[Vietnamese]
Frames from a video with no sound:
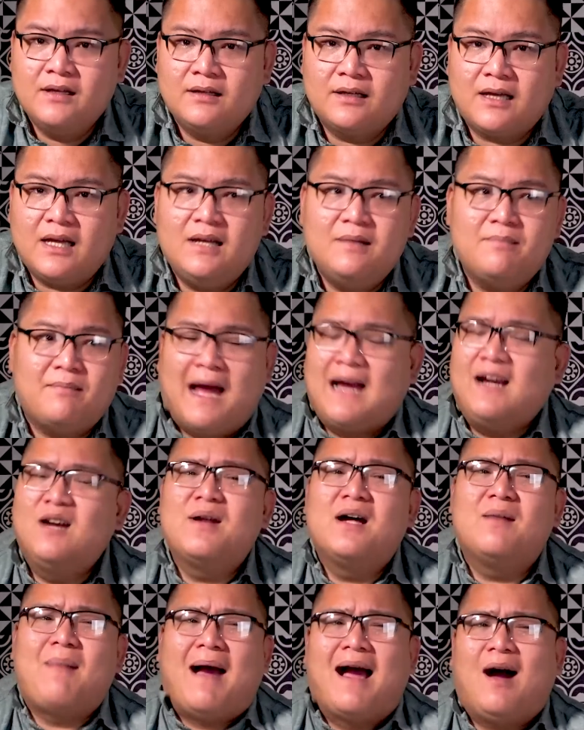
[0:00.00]
cái bạn
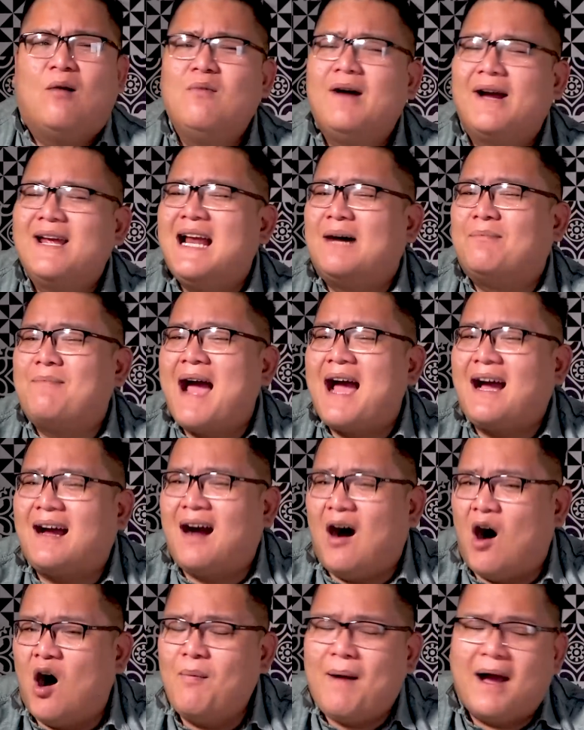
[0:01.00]
lúc đó bạn không nghĩ là ma
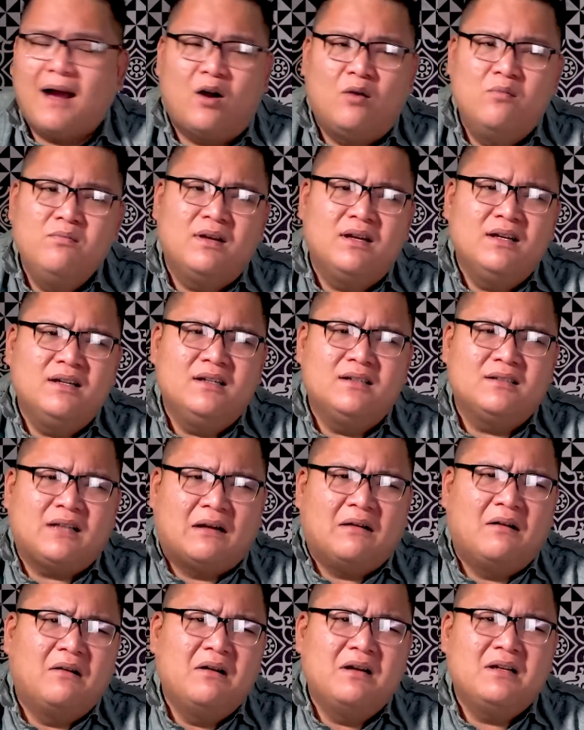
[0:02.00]
cỏ bạn cũng cứ
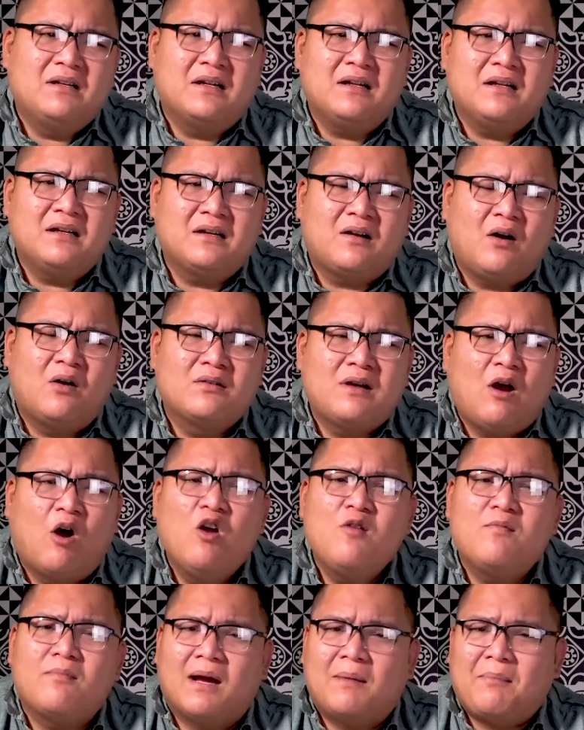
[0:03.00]
trời ơi con
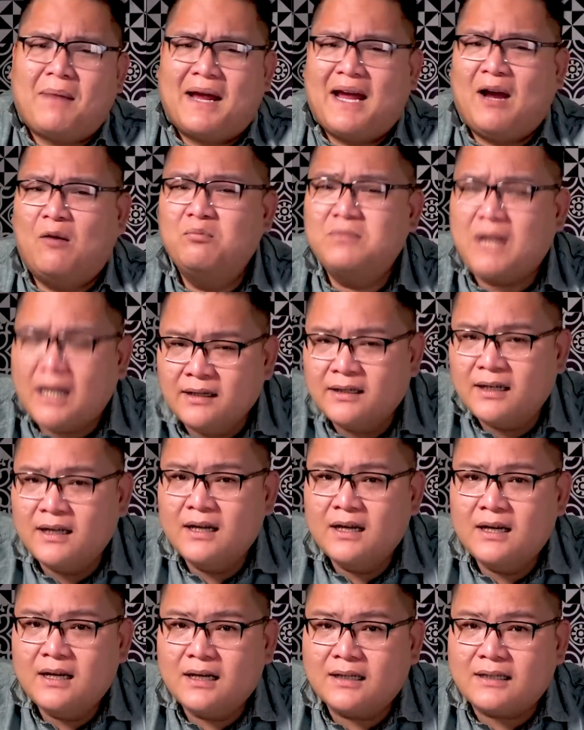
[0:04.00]
nói mà mẹ không tin
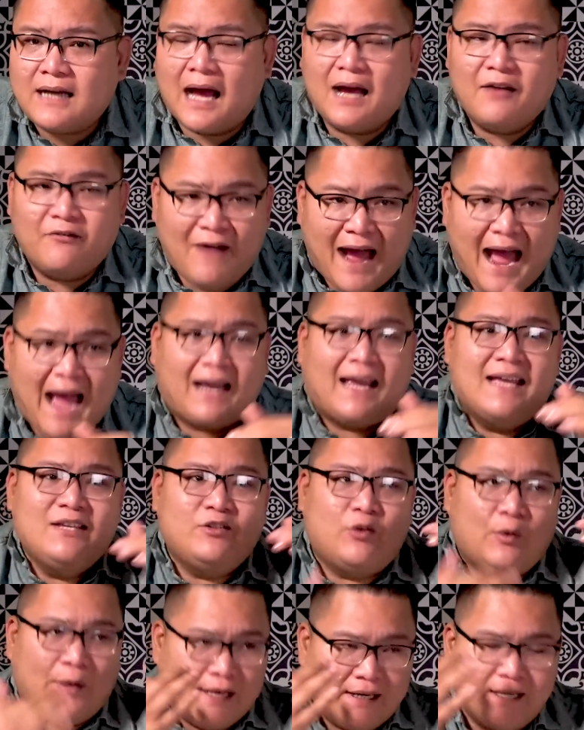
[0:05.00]
đã và cái
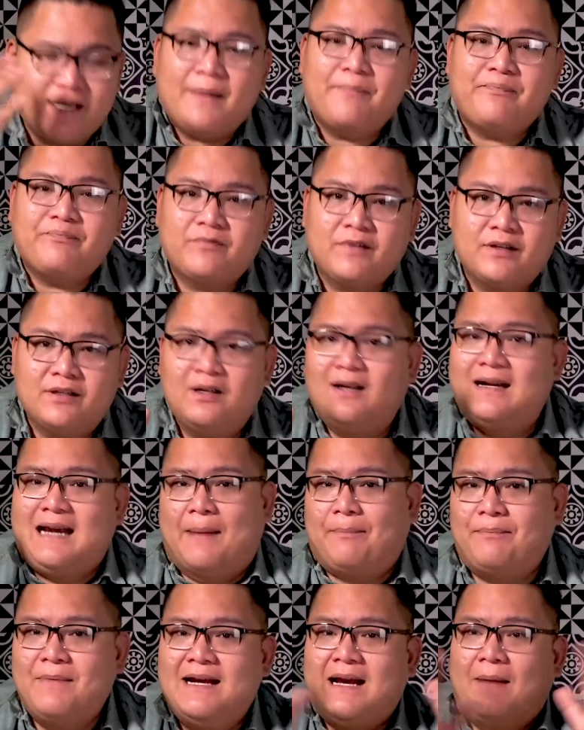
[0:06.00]
chuyện đó đó nó
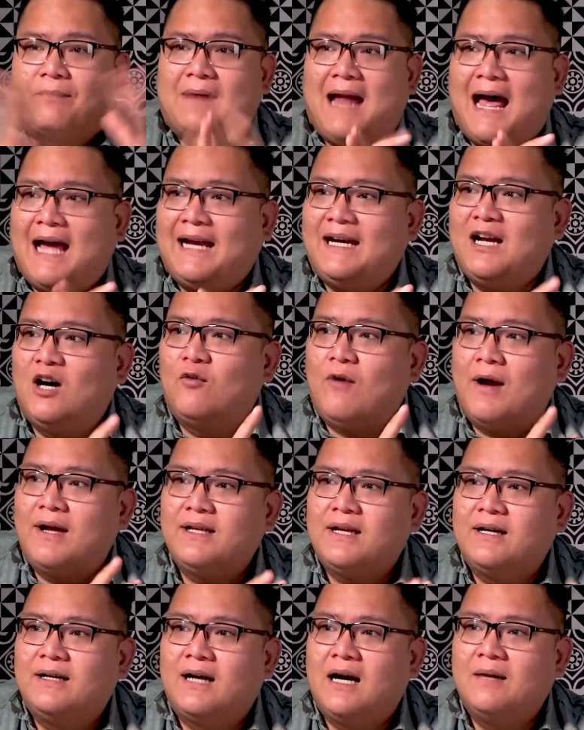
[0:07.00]
lặp đi lặp lại đâu
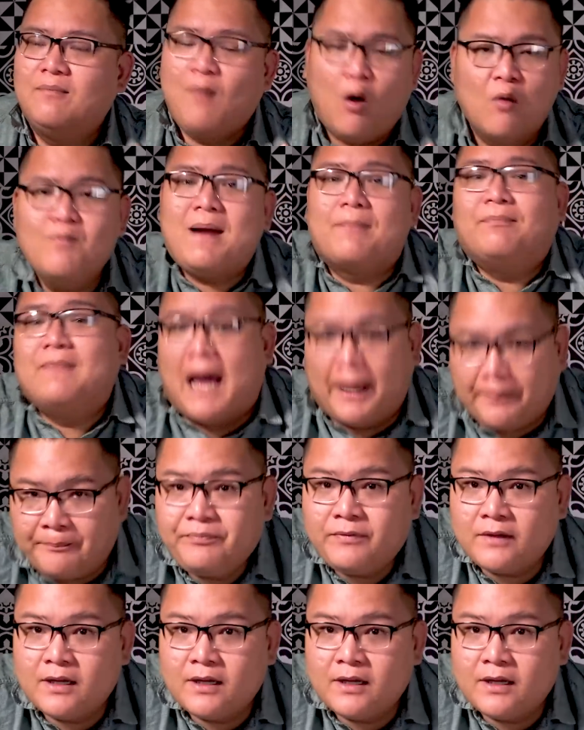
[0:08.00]
khoảng chừng cỡ bốn năm lần